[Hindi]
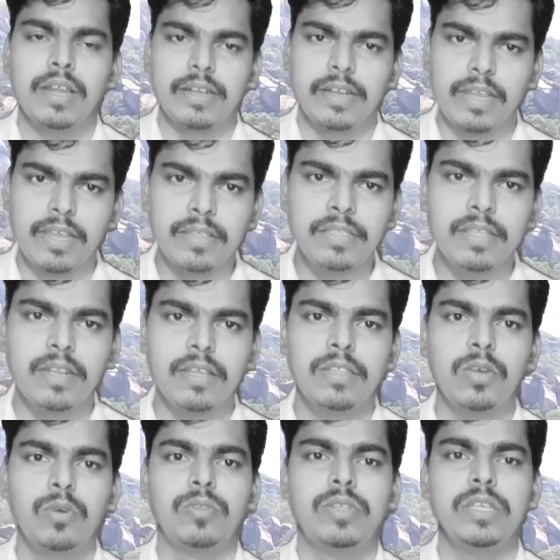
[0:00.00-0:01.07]
नए सिरे
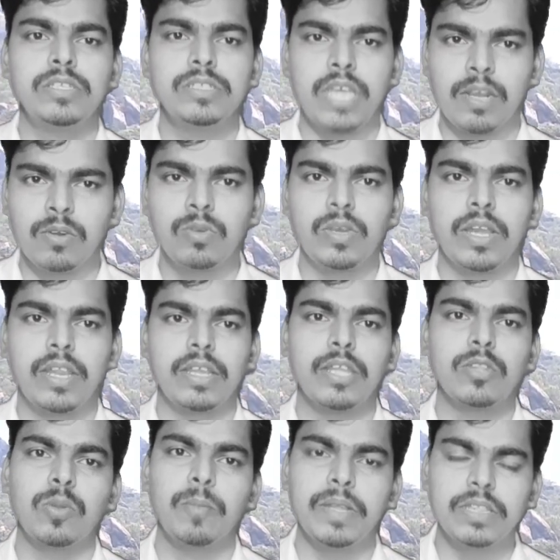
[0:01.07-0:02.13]
से उसे चालू करेंगे तो